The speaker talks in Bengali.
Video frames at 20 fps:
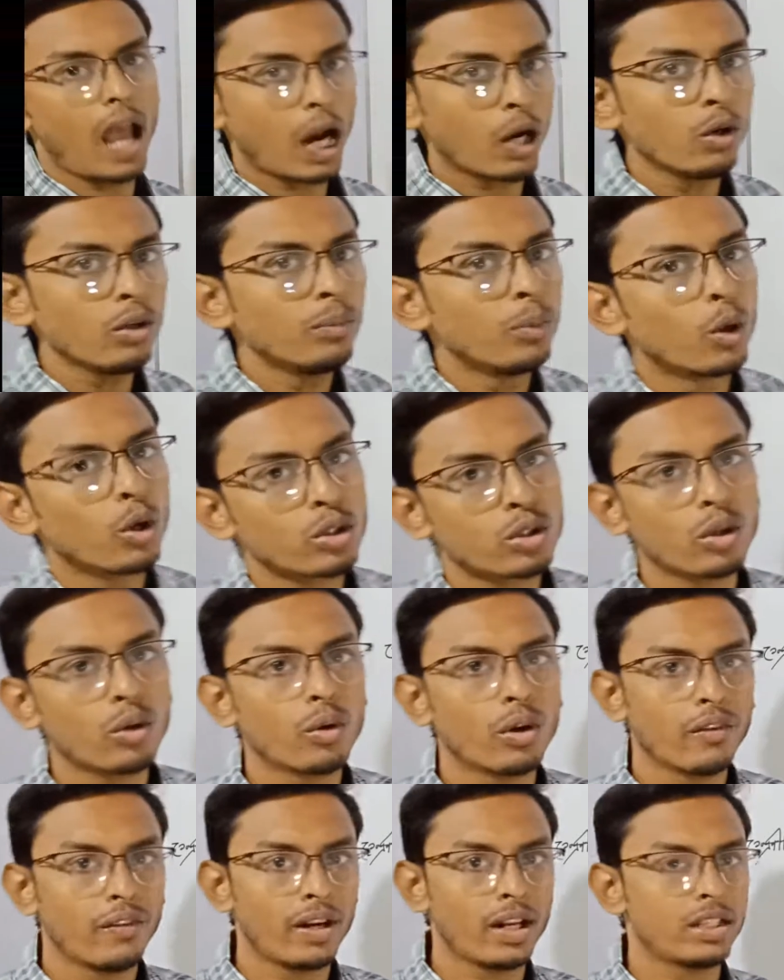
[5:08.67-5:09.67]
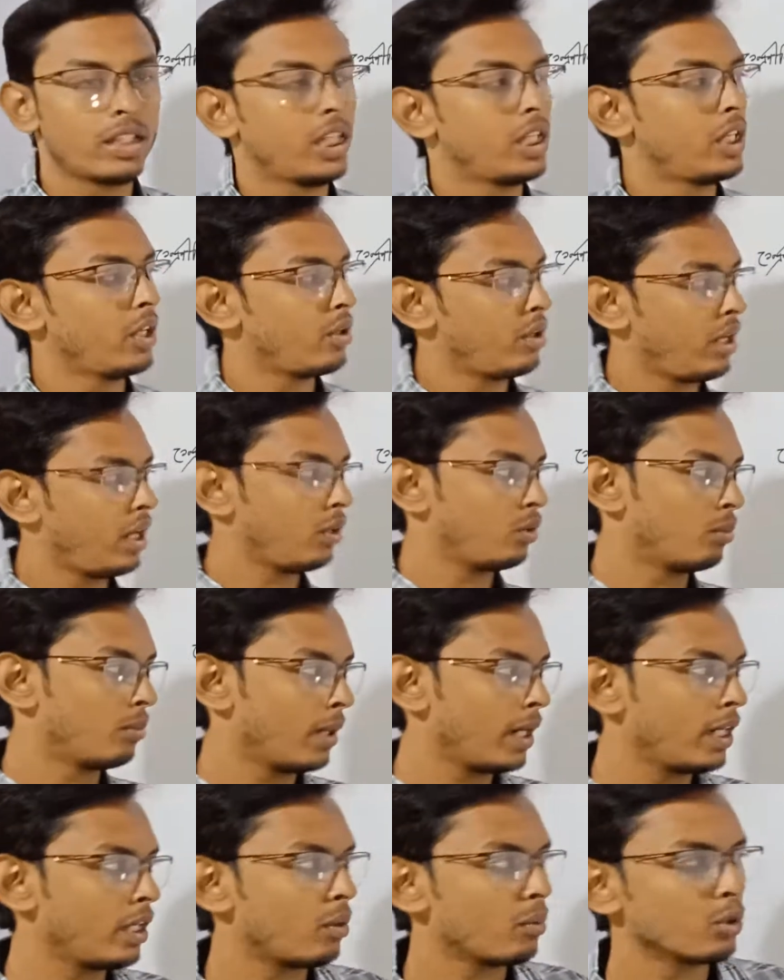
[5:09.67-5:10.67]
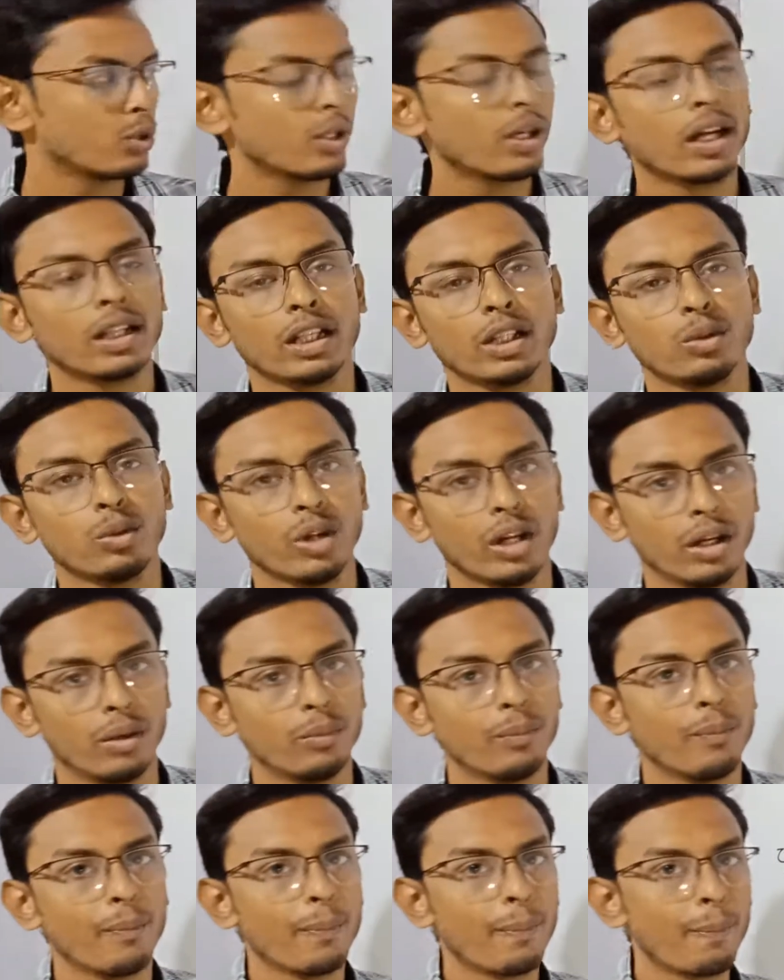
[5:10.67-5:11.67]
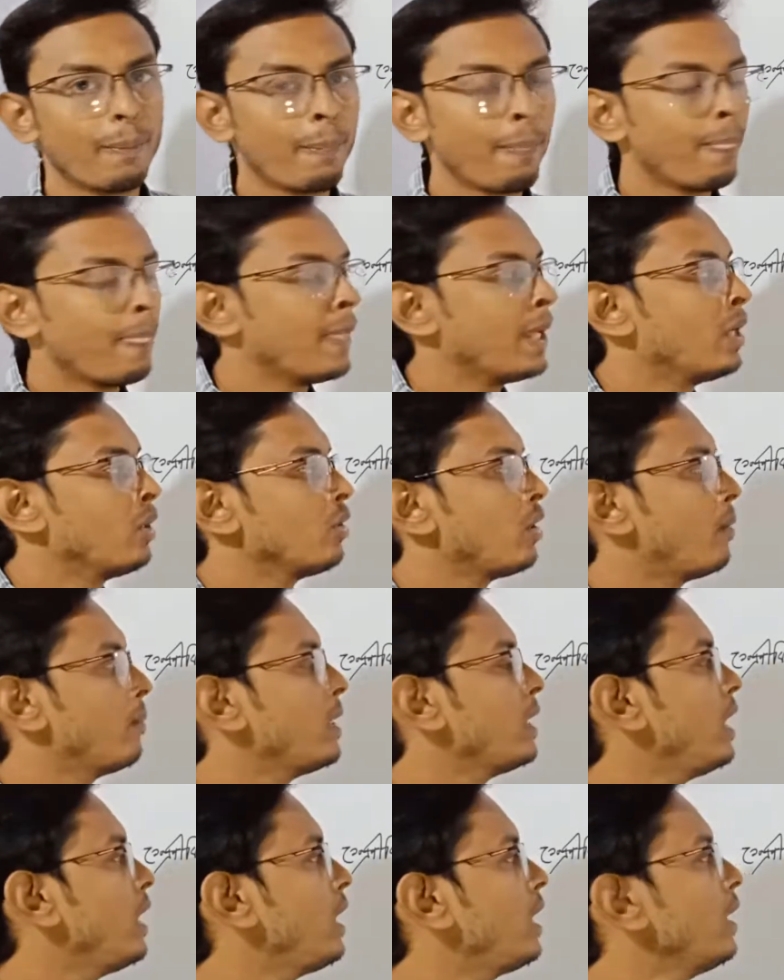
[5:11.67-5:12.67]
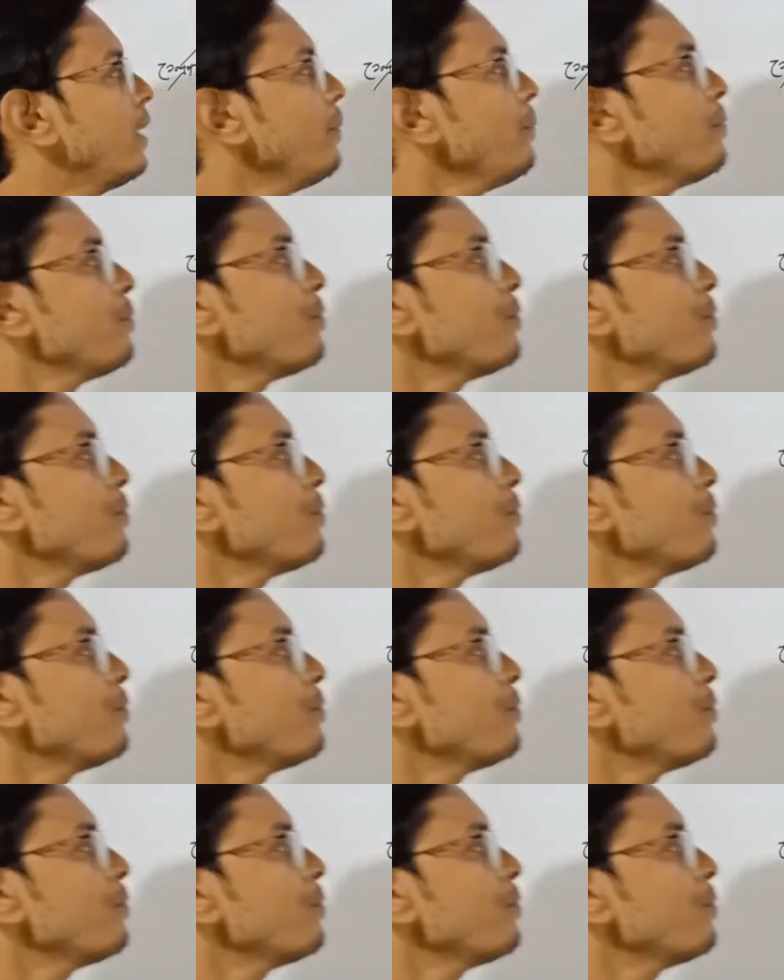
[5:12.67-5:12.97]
এখনই মুখস্থ করে ফেলার চেষ্টা করি আর তোমরা এটা অবশ্যই খাতায় তুলে নাও তো আমরা দেখি